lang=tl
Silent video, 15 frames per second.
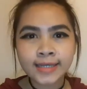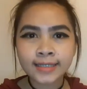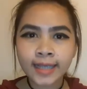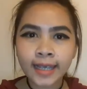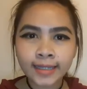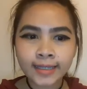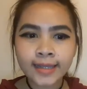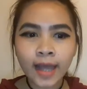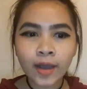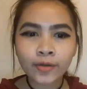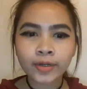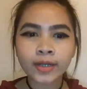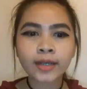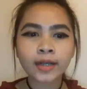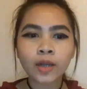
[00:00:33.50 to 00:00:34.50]
excited na
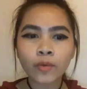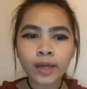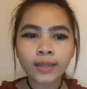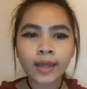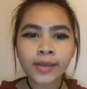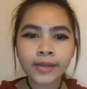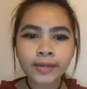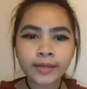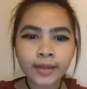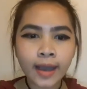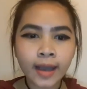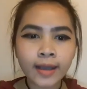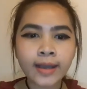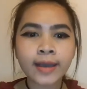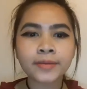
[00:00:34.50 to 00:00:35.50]
ako na gagawa tayo
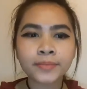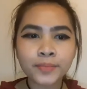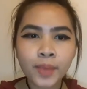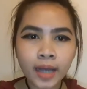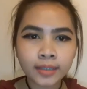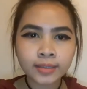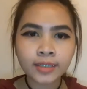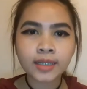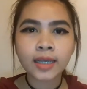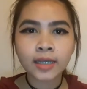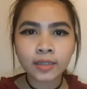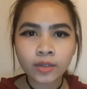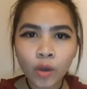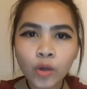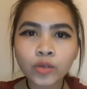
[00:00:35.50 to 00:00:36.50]
ng unboxing
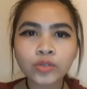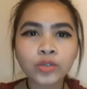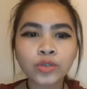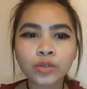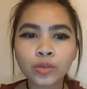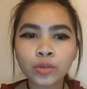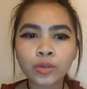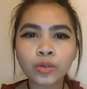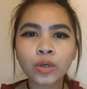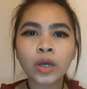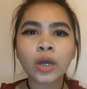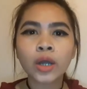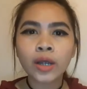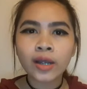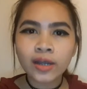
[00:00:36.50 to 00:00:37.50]
and
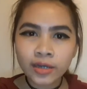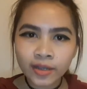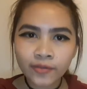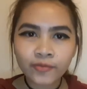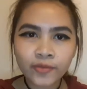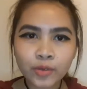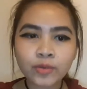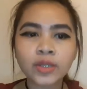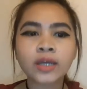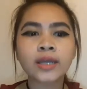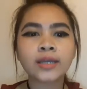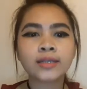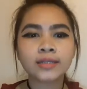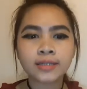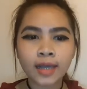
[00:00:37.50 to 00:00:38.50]
also review na
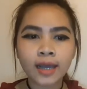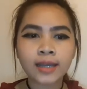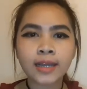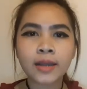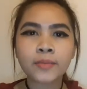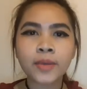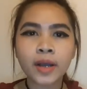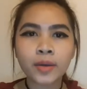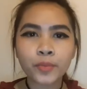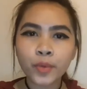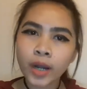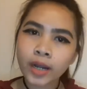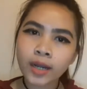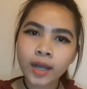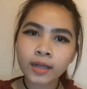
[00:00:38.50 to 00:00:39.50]
rin sa kanilang mga
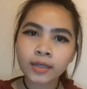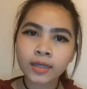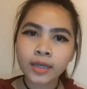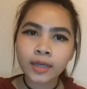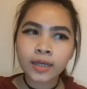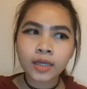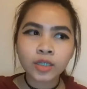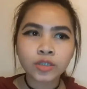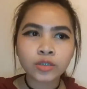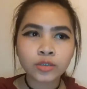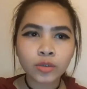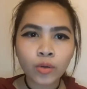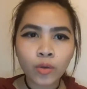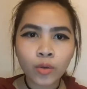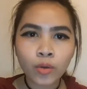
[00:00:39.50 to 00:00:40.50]
product.
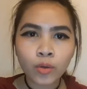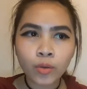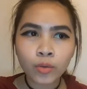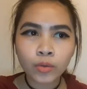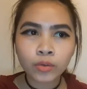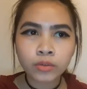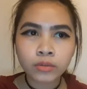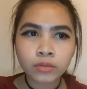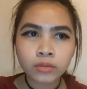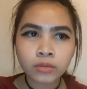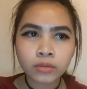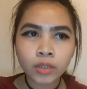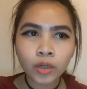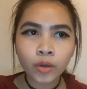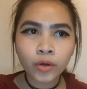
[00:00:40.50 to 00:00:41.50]
So,
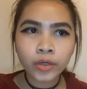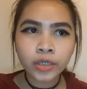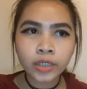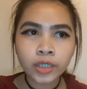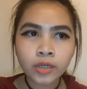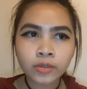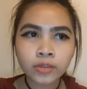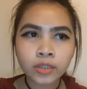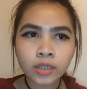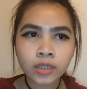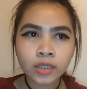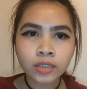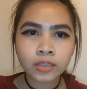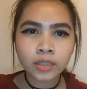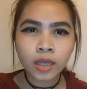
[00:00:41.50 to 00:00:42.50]
nag-order na ako sa
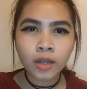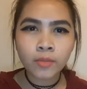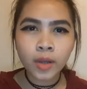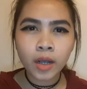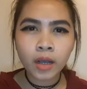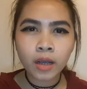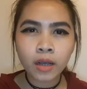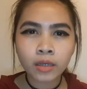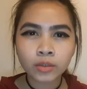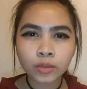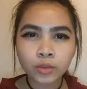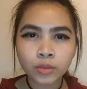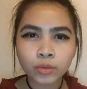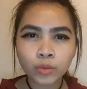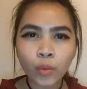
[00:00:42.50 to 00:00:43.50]
YesStyle
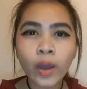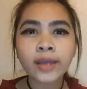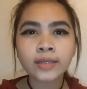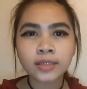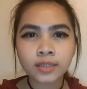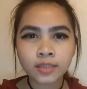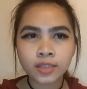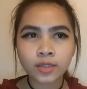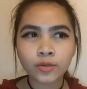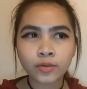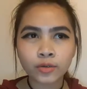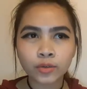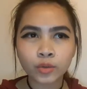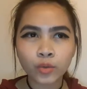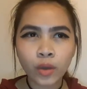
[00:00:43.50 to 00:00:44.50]
mga twice na
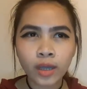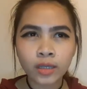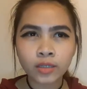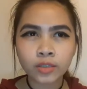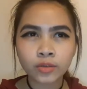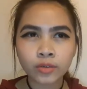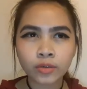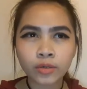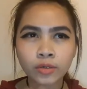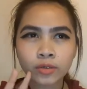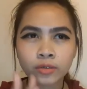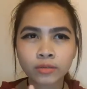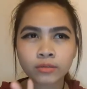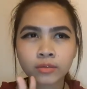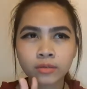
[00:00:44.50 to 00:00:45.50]
siguro. Twice
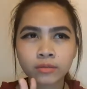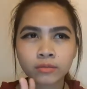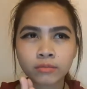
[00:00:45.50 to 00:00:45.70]
or